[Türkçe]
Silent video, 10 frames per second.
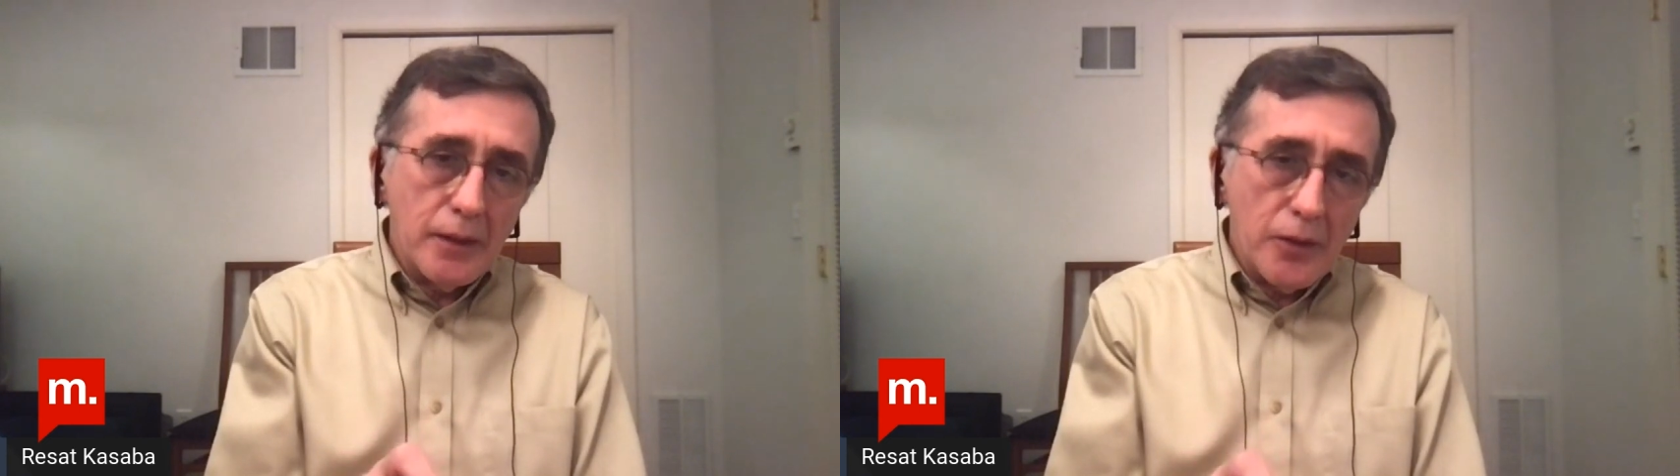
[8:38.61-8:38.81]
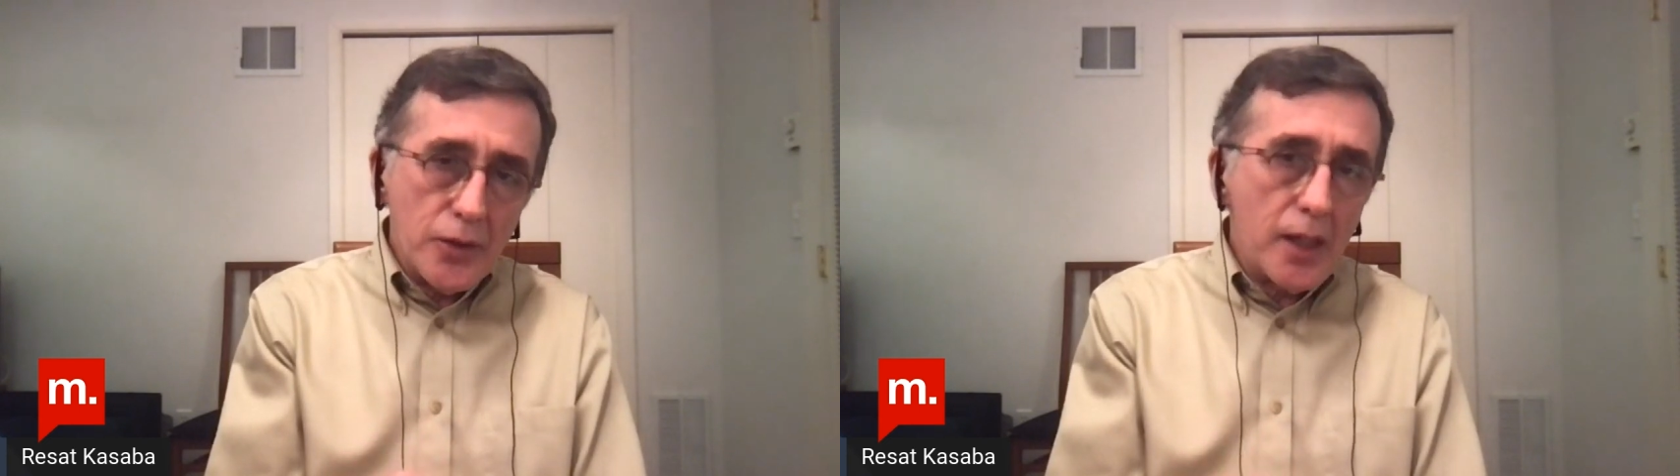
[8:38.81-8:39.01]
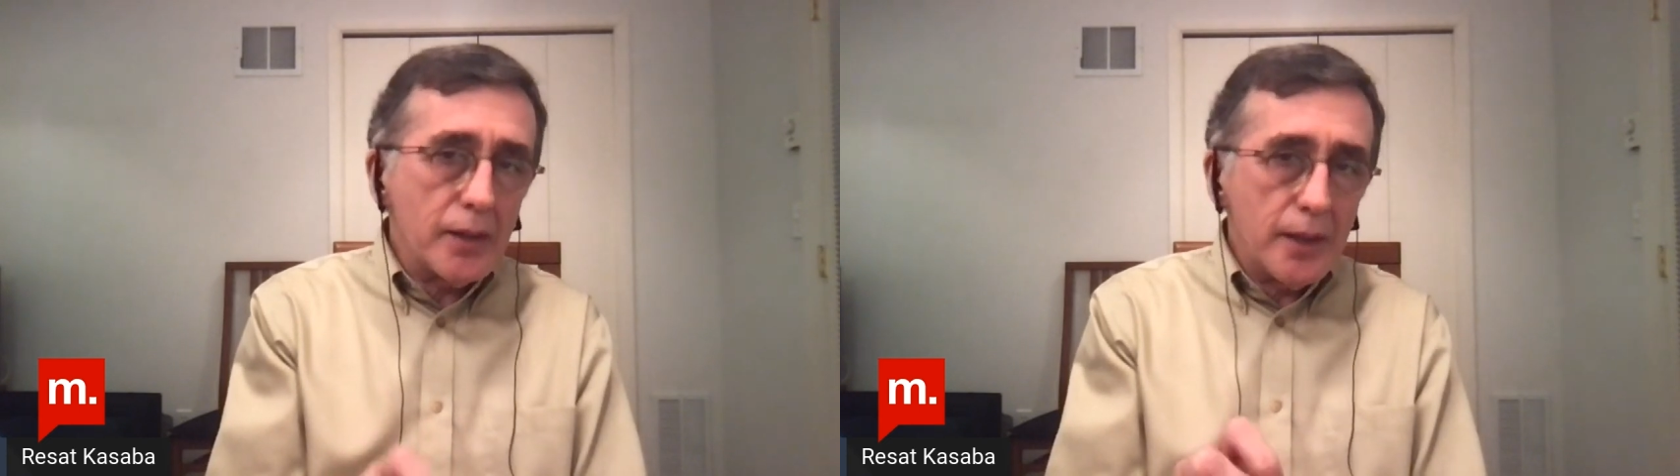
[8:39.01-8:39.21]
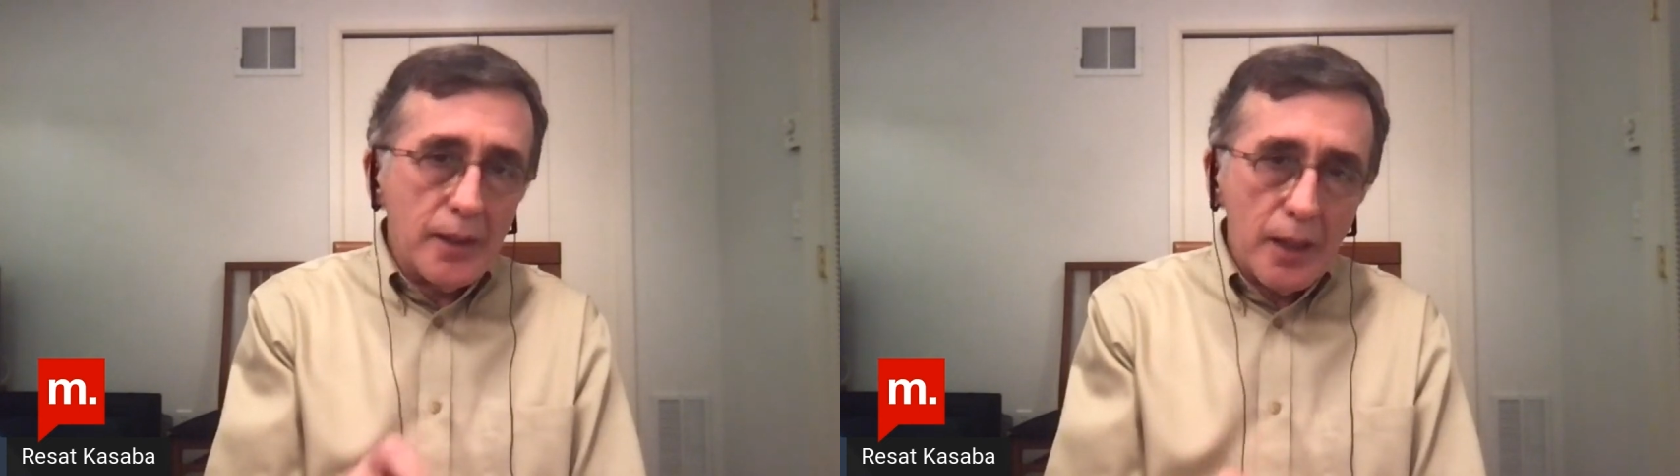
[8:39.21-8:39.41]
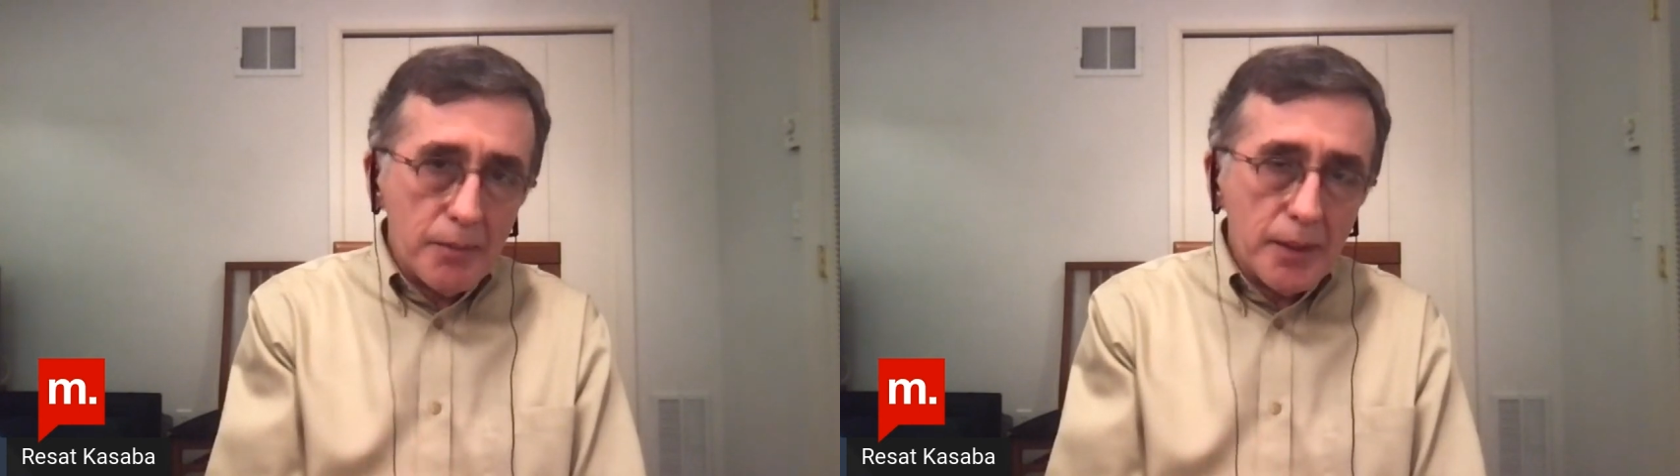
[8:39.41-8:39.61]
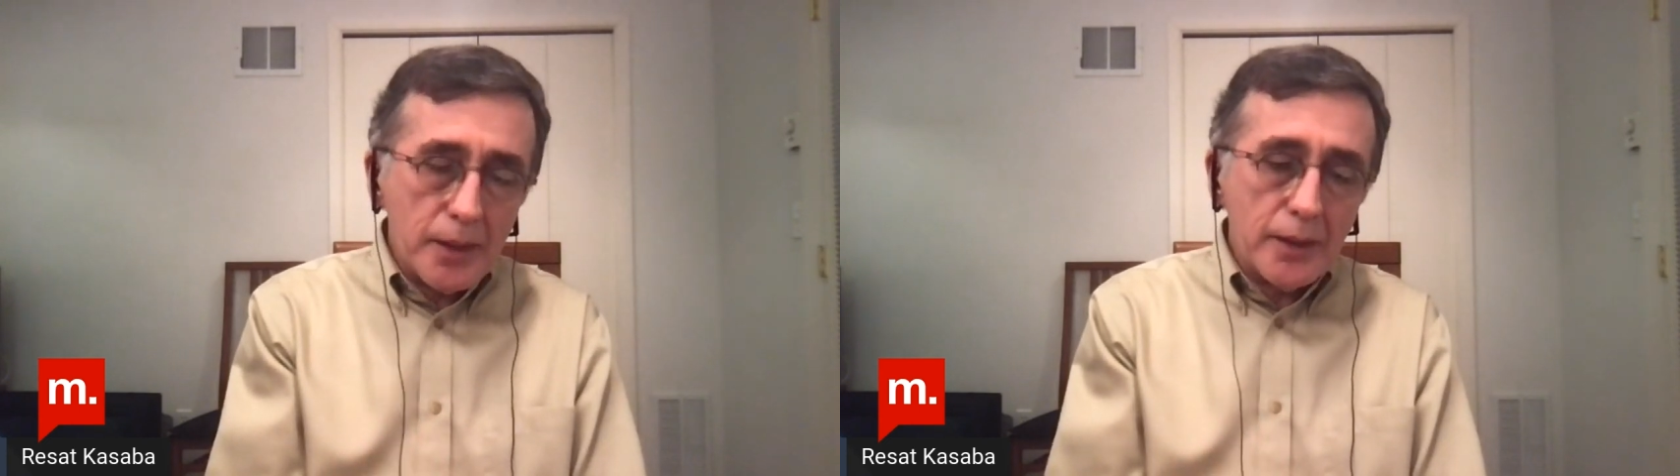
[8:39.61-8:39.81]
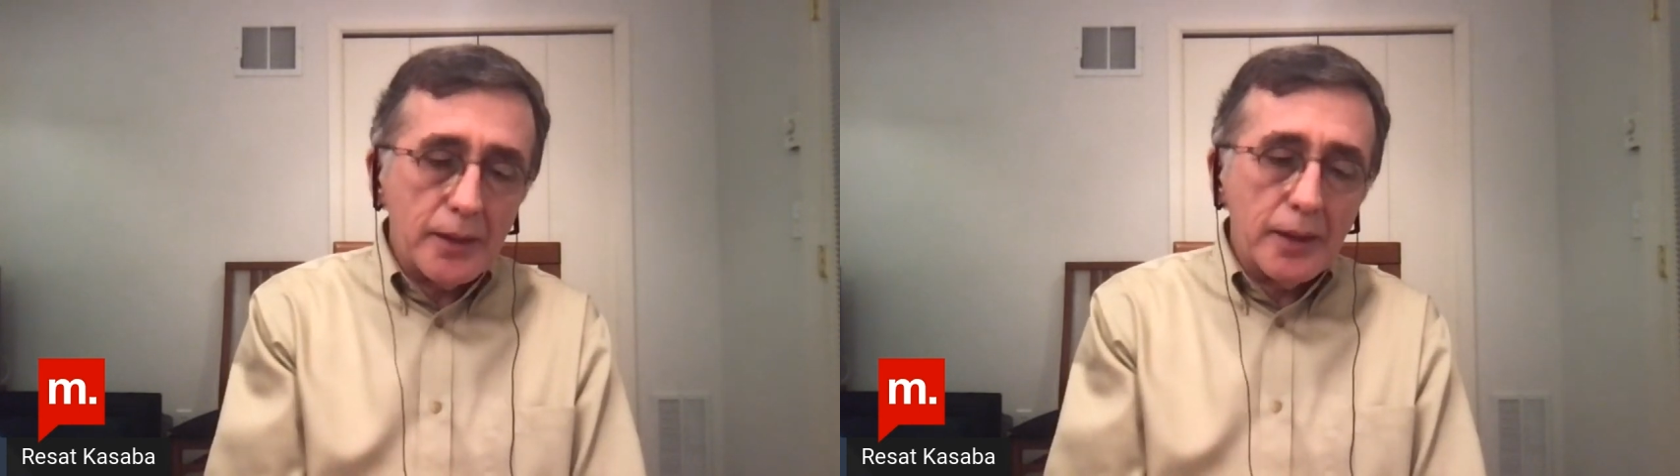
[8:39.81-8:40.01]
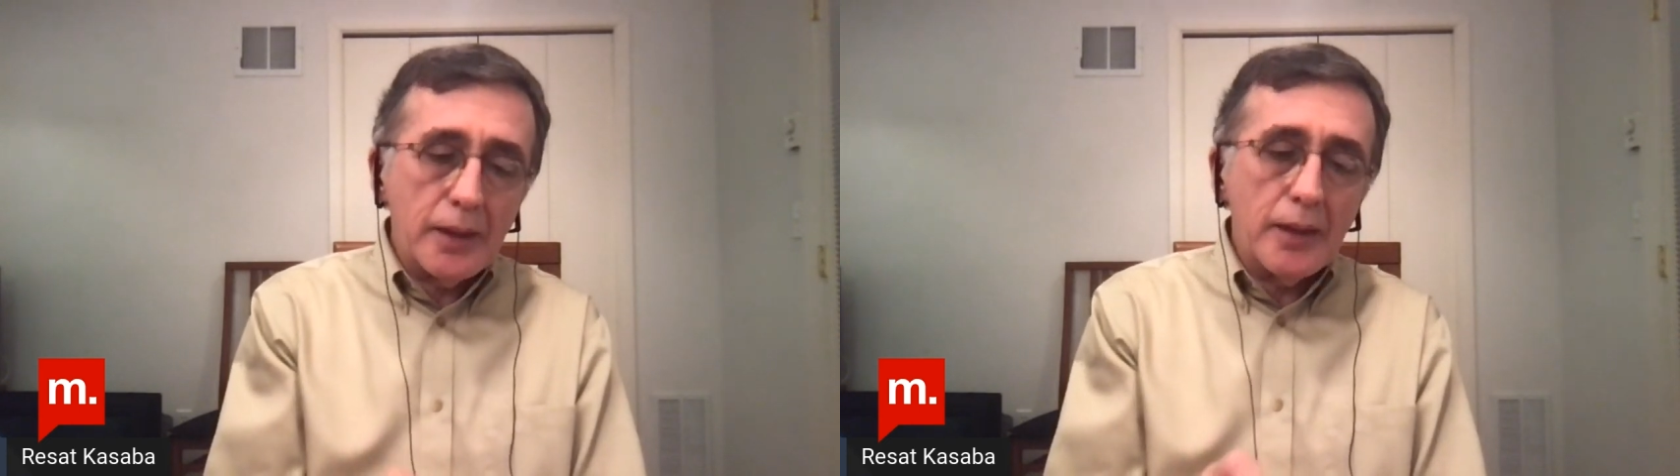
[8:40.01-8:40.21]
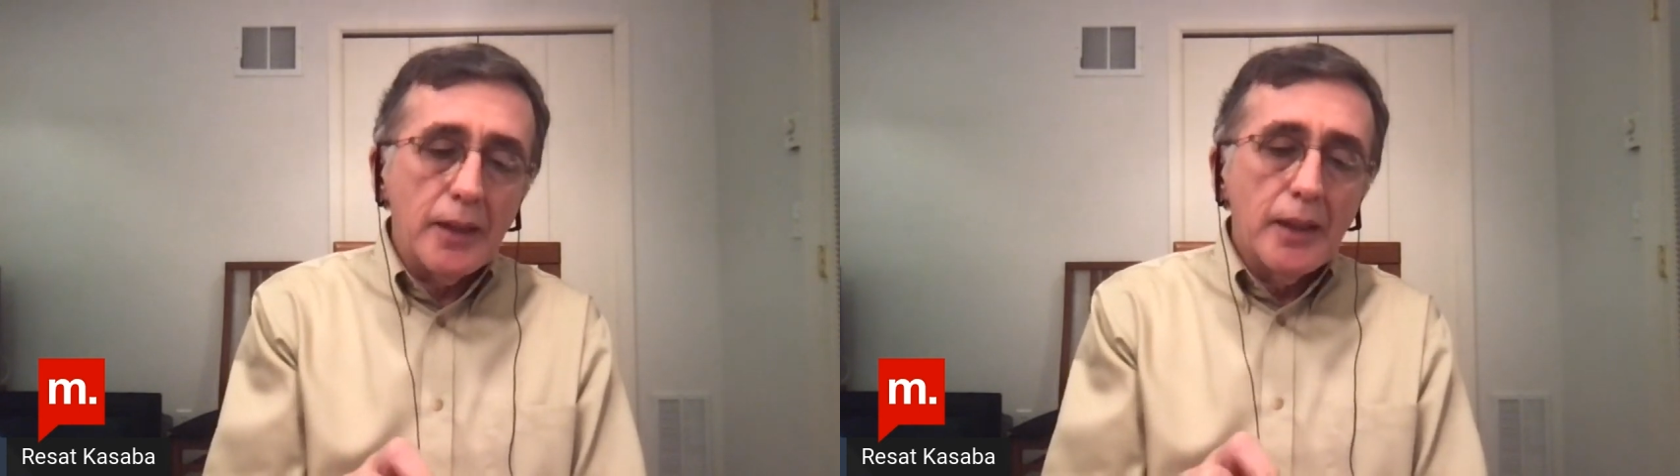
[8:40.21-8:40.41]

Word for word: özellikle yine Amerika'da